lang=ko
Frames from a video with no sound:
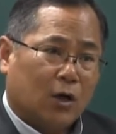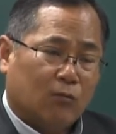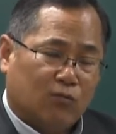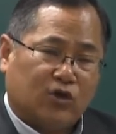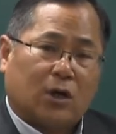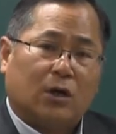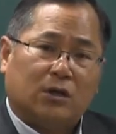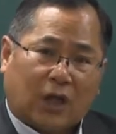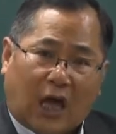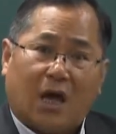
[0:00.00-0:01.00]

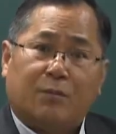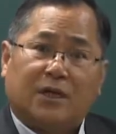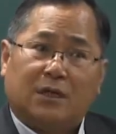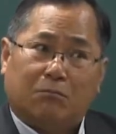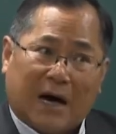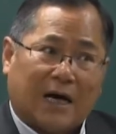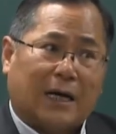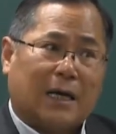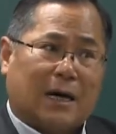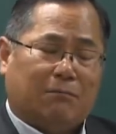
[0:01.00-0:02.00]
무조건 대변이
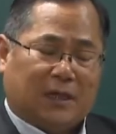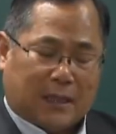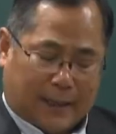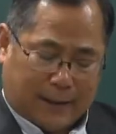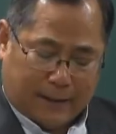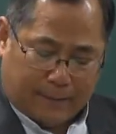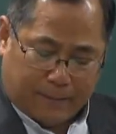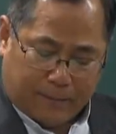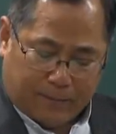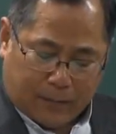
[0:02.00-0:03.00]
많아야 합니다.
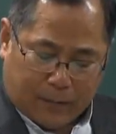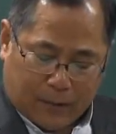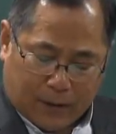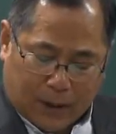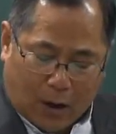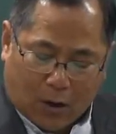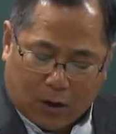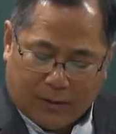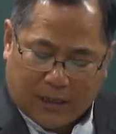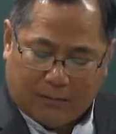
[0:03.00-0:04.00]
근데
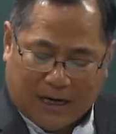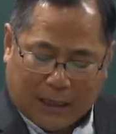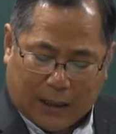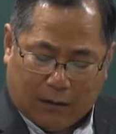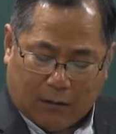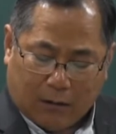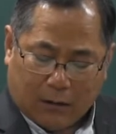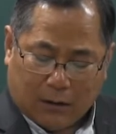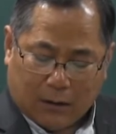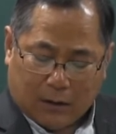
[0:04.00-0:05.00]
어느 변이 많아요?
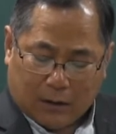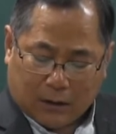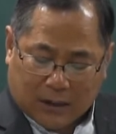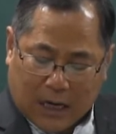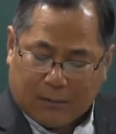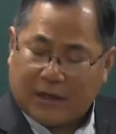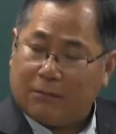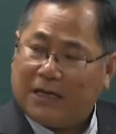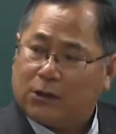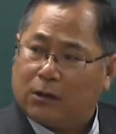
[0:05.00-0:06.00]
사변이
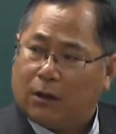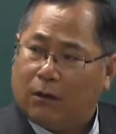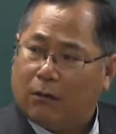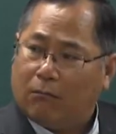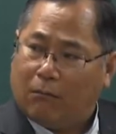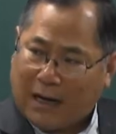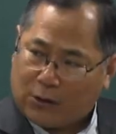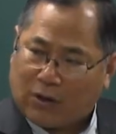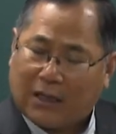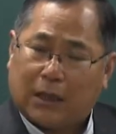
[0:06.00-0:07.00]
많죠.
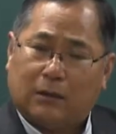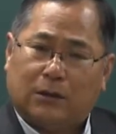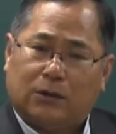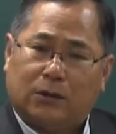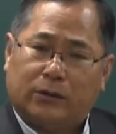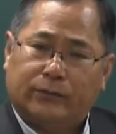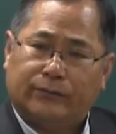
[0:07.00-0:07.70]
말도 안 되는 거죠.